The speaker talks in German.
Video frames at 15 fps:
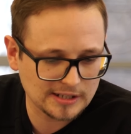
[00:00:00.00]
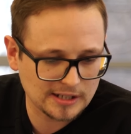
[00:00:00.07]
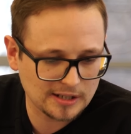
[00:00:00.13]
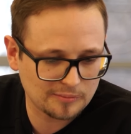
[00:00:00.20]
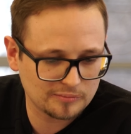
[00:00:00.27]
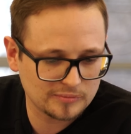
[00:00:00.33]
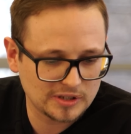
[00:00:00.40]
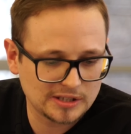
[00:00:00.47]

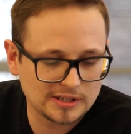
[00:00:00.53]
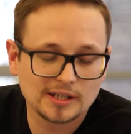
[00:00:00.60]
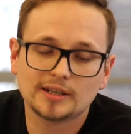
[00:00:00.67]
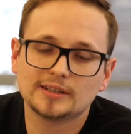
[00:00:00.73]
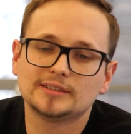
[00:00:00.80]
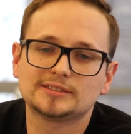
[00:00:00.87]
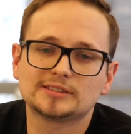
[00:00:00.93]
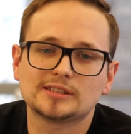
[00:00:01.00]
Ähm, hier
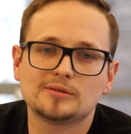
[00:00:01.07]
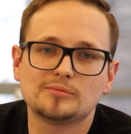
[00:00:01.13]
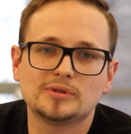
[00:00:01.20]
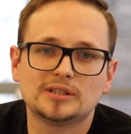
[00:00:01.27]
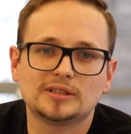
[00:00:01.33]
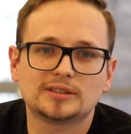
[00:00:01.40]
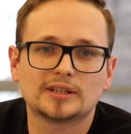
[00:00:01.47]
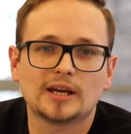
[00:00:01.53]
ist
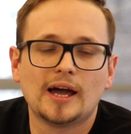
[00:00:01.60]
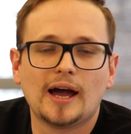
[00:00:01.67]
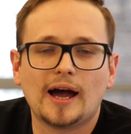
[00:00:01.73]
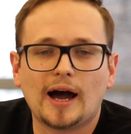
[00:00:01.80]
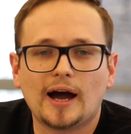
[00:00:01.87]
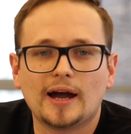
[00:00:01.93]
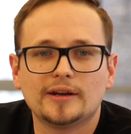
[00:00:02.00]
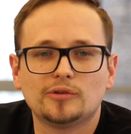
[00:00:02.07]
nämlich
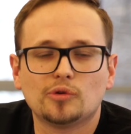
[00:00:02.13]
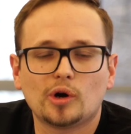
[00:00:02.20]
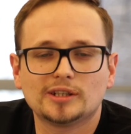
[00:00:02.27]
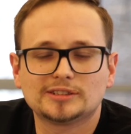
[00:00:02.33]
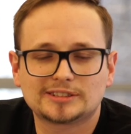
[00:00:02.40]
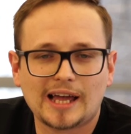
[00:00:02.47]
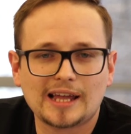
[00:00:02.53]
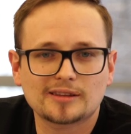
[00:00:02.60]
ein
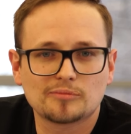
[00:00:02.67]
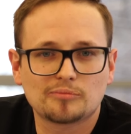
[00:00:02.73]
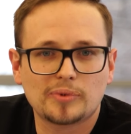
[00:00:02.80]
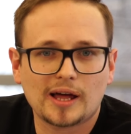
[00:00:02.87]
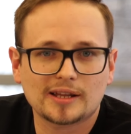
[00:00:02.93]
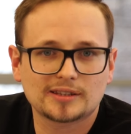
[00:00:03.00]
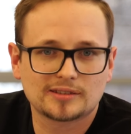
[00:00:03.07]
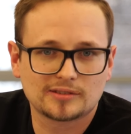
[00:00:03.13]
neues
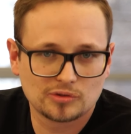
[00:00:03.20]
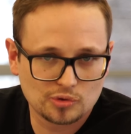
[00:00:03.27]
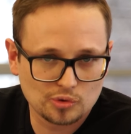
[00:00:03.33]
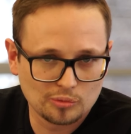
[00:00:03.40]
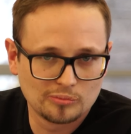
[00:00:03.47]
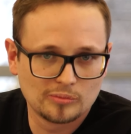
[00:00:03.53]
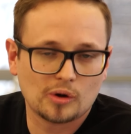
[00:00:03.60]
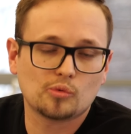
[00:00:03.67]
Datenblatt
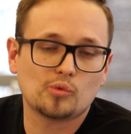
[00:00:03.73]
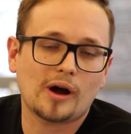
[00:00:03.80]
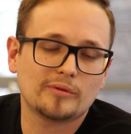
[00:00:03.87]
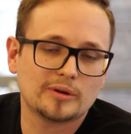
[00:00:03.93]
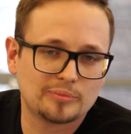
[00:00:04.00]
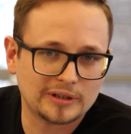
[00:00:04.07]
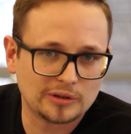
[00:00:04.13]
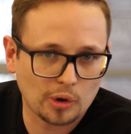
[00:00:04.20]
zum
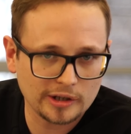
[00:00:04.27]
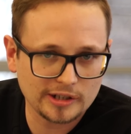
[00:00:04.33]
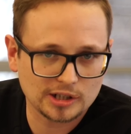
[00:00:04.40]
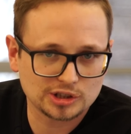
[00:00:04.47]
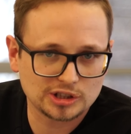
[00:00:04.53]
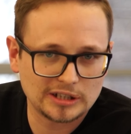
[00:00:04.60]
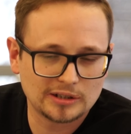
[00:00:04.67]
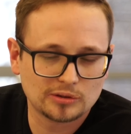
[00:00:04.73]
Huawei P9
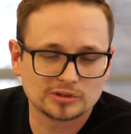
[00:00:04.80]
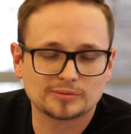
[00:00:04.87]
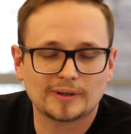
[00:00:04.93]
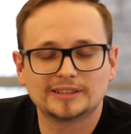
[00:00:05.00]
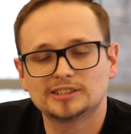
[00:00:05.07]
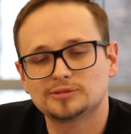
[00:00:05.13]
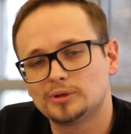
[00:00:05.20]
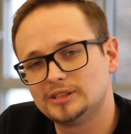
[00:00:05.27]
erschienen und
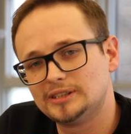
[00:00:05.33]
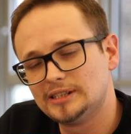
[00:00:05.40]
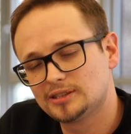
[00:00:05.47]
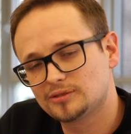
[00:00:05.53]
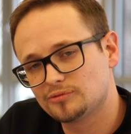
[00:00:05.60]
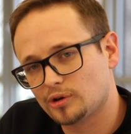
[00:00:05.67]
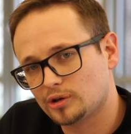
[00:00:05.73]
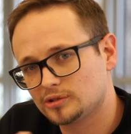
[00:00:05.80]
zwar diesmal
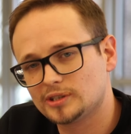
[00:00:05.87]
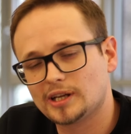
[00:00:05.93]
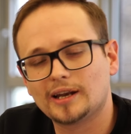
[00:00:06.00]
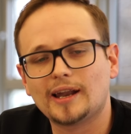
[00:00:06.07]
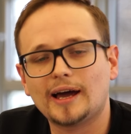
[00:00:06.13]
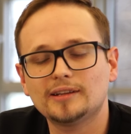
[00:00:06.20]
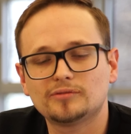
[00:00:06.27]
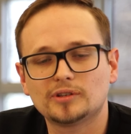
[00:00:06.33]
nicht von der
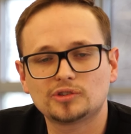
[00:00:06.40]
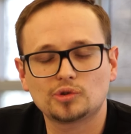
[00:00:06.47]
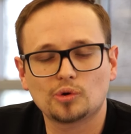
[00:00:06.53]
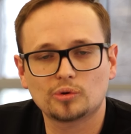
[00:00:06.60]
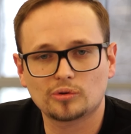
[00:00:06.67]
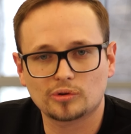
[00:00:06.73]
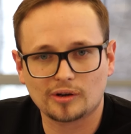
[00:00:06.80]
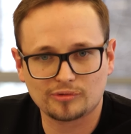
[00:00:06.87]

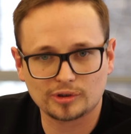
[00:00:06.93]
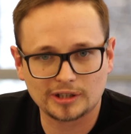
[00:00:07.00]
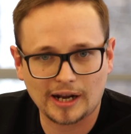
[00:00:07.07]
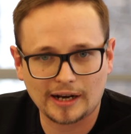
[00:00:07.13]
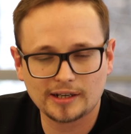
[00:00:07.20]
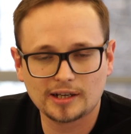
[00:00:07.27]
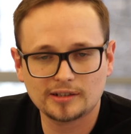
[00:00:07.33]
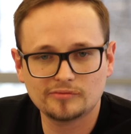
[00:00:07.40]
Lite-Version oder von den
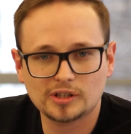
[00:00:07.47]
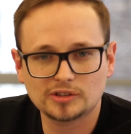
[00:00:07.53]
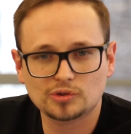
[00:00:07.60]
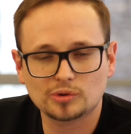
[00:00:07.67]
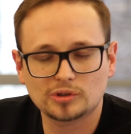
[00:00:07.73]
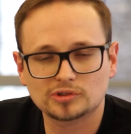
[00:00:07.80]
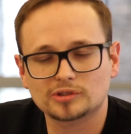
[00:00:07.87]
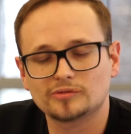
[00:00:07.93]
anderen
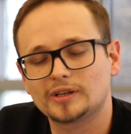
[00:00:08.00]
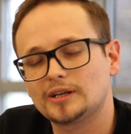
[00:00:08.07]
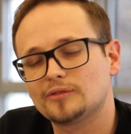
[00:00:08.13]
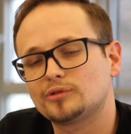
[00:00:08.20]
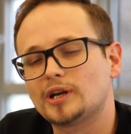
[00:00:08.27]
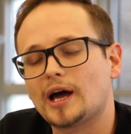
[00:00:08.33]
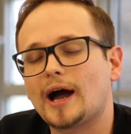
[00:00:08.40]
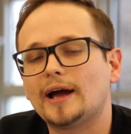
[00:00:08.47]
Versionen, sondern wirklich
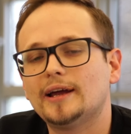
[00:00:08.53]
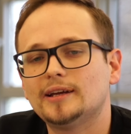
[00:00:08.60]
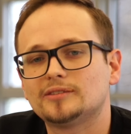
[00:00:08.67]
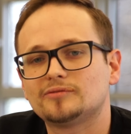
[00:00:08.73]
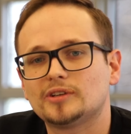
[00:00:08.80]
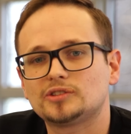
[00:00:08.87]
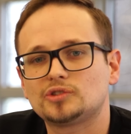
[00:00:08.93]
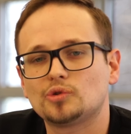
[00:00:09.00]
von der
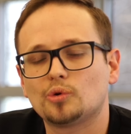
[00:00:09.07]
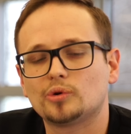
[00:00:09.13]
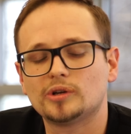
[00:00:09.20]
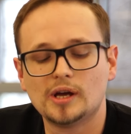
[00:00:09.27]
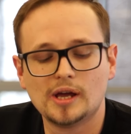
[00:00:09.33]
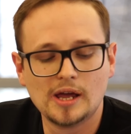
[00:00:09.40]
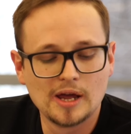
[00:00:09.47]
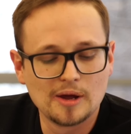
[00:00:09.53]
High-End-Version
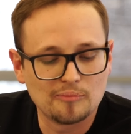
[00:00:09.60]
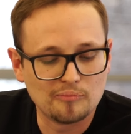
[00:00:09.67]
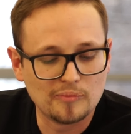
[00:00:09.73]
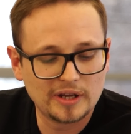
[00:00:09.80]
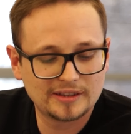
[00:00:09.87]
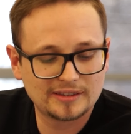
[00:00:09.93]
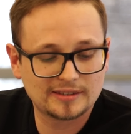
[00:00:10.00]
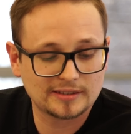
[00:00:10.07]

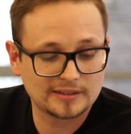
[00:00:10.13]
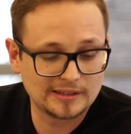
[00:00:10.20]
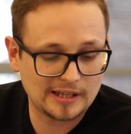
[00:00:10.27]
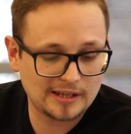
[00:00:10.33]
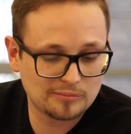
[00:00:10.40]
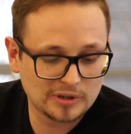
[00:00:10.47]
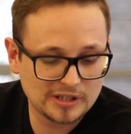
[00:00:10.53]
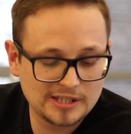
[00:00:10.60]
mit
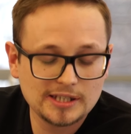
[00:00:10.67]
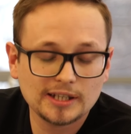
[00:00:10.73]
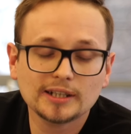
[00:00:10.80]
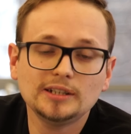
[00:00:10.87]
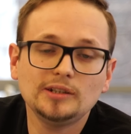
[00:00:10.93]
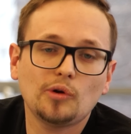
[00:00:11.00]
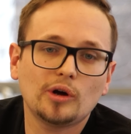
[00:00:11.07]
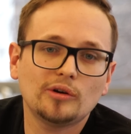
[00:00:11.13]
dem
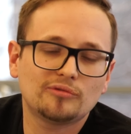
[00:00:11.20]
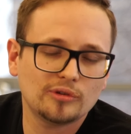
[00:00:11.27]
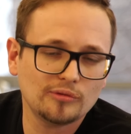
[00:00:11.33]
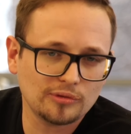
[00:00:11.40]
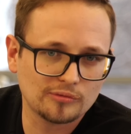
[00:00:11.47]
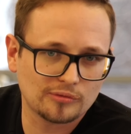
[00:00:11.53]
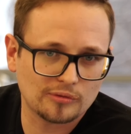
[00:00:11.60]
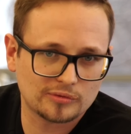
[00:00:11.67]
Kirin
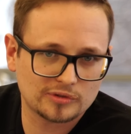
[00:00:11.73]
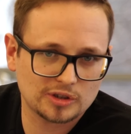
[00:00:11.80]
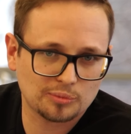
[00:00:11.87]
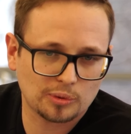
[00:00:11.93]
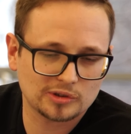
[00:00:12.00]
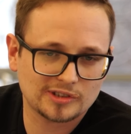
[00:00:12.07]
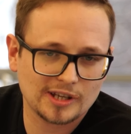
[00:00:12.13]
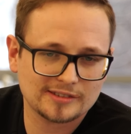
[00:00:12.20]
955
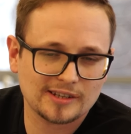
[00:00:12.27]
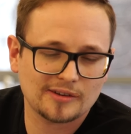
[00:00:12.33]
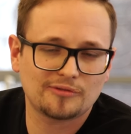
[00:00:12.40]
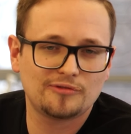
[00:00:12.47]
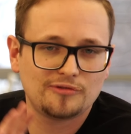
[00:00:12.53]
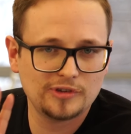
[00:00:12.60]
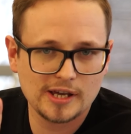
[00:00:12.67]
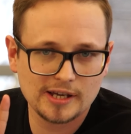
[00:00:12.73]
Prozessor,
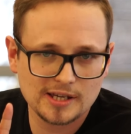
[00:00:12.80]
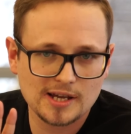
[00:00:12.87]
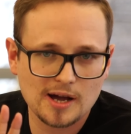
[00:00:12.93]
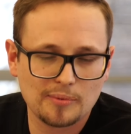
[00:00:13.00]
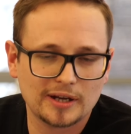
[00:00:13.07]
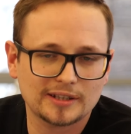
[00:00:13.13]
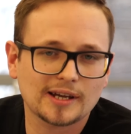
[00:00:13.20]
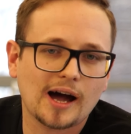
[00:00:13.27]
4 GB
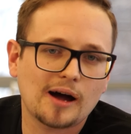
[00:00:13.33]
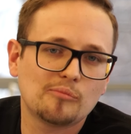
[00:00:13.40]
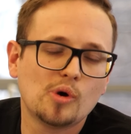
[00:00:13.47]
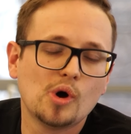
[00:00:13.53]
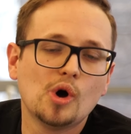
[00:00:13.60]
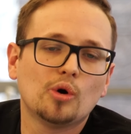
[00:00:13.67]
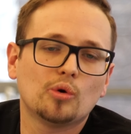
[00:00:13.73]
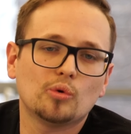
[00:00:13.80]
RAM
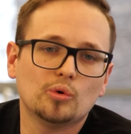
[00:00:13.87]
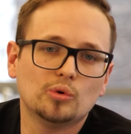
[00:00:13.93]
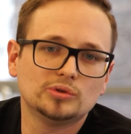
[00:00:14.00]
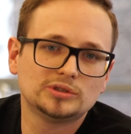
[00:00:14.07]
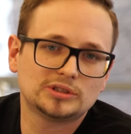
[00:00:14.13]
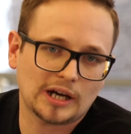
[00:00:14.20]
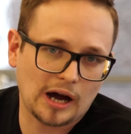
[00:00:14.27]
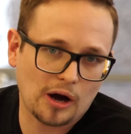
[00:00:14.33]

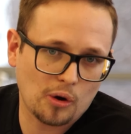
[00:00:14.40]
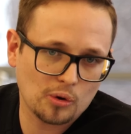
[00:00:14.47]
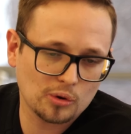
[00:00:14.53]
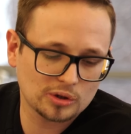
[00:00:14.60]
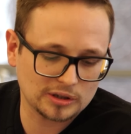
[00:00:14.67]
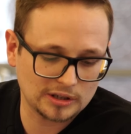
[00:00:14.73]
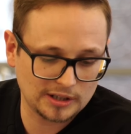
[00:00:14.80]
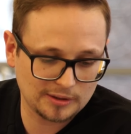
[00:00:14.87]
und
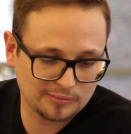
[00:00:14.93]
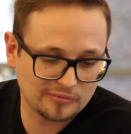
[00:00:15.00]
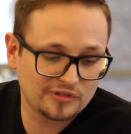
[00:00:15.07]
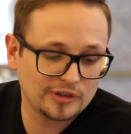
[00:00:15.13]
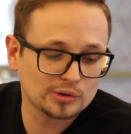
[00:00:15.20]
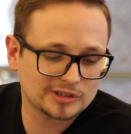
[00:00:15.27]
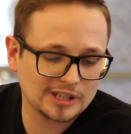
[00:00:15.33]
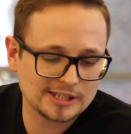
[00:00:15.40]
auch ähm,
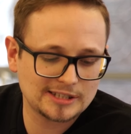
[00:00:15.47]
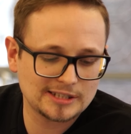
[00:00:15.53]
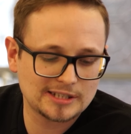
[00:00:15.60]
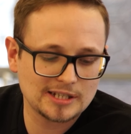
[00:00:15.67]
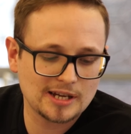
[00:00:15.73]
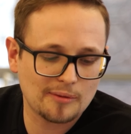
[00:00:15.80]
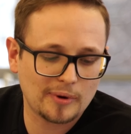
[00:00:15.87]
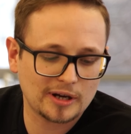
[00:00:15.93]
64
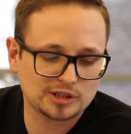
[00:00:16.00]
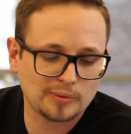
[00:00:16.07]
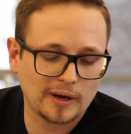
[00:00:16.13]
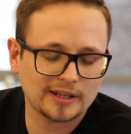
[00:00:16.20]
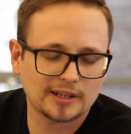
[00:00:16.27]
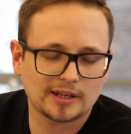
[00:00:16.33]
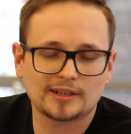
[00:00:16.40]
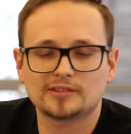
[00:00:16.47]
GB
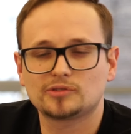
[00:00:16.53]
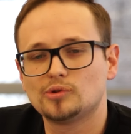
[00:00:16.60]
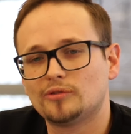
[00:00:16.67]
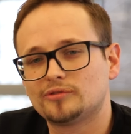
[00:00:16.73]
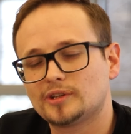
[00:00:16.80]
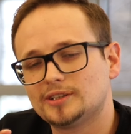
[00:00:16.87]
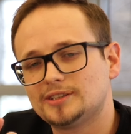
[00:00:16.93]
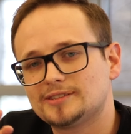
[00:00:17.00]
Speicher. Das
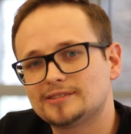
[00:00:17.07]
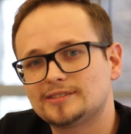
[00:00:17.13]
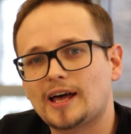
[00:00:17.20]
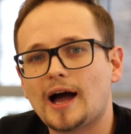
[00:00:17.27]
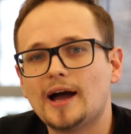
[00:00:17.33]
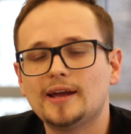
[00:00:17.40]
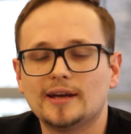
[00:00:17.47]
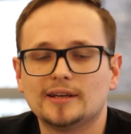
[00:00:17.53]
dürfte dieses
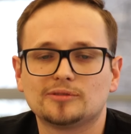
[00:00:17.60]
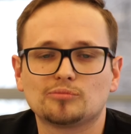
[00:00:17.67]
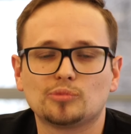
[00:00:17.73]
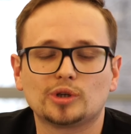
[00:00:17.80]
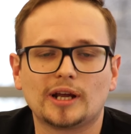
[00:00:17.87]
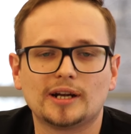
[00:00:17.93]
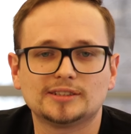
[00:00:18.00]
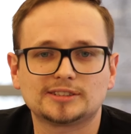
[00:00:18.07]

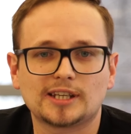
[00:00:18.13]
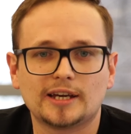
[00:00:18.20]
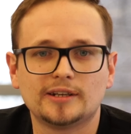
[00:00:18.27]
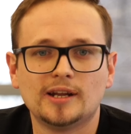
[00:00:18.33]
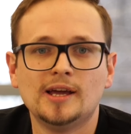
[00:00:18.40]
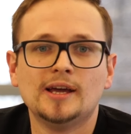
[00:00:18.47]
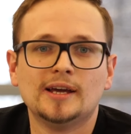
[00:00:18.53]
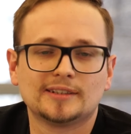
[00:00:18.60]
High-End-Modell sein,
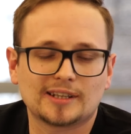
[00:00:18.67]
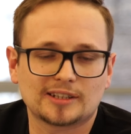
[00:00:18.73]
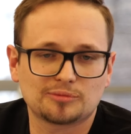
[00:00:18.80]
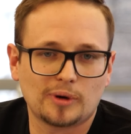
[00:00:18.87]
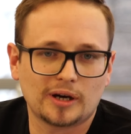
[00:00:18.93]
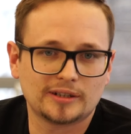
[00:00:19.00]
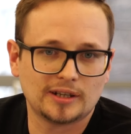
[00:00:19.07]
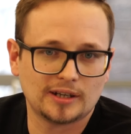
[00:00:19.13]
das
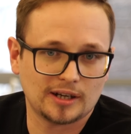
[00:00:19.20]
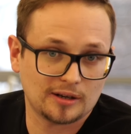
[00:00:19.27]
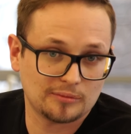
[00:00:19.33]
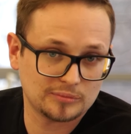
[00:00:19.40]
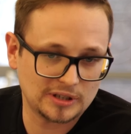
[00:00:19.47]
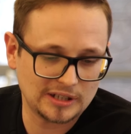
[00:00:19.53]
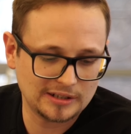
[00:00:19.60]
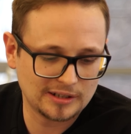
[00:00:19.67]
man
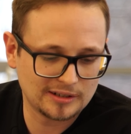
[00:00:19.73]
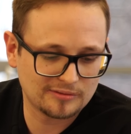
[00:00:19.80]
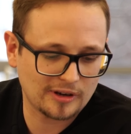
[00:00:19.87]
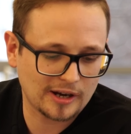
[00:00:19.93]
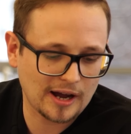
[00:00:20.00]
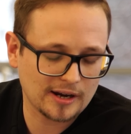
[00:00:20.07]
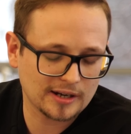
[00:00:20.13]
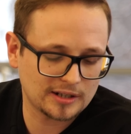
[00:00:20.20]
ähm, in den
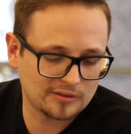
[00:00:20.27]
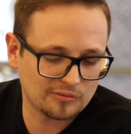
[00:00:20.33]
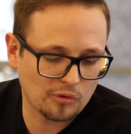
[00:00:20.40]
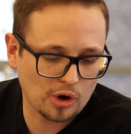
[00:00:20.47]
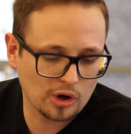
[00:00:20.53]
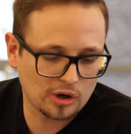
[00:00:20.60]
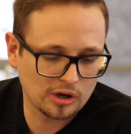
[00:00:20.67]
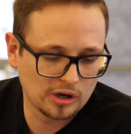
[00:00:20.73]
vergangenen
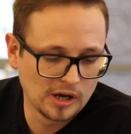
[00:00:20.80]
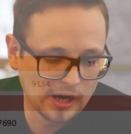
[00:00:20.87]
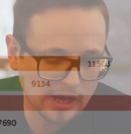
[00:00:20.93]
Wochen